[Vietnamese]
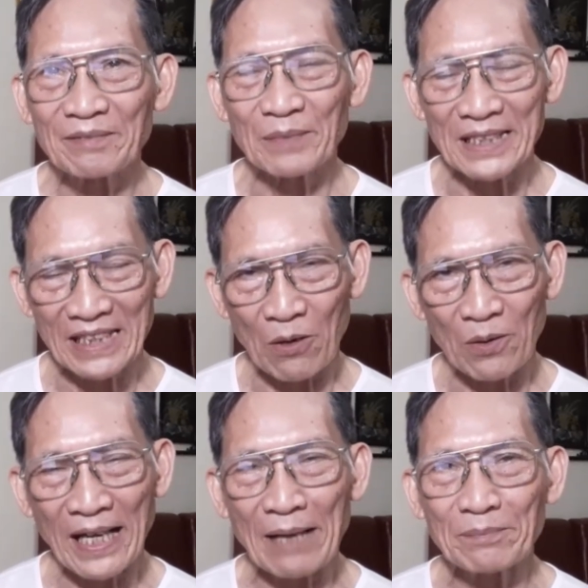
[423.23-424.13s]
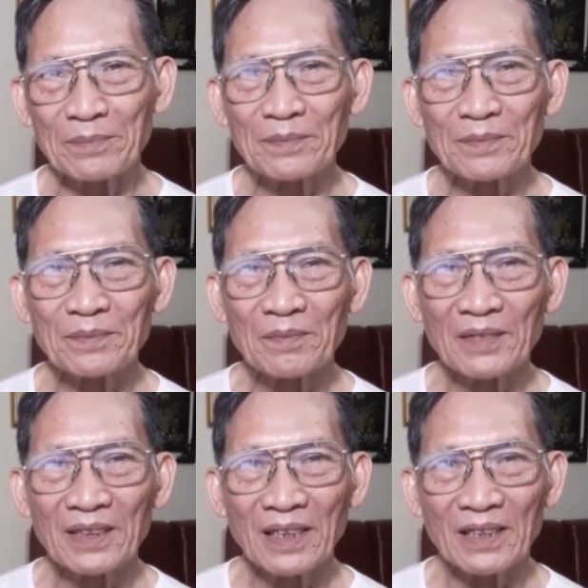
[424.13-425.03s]
16 gram,
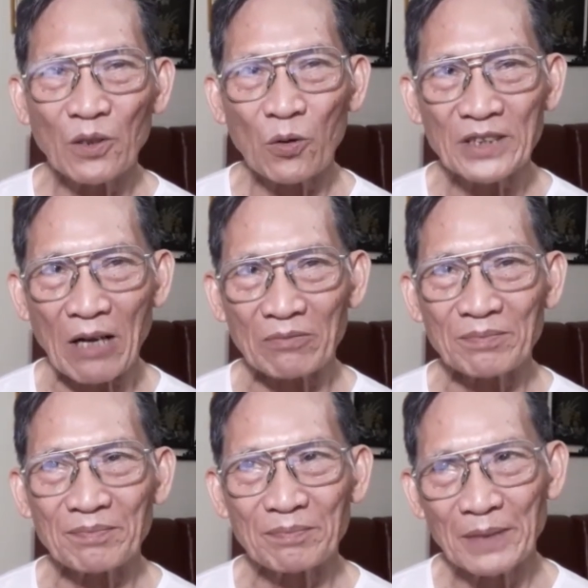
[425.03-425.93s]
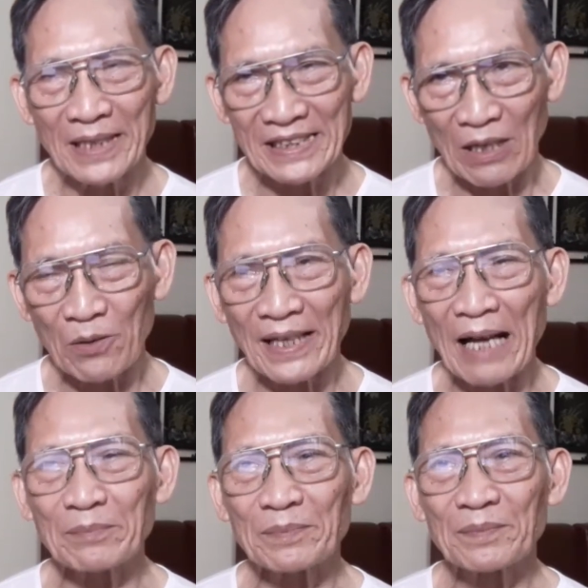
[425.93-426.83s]
đỗ trọng 16 gram,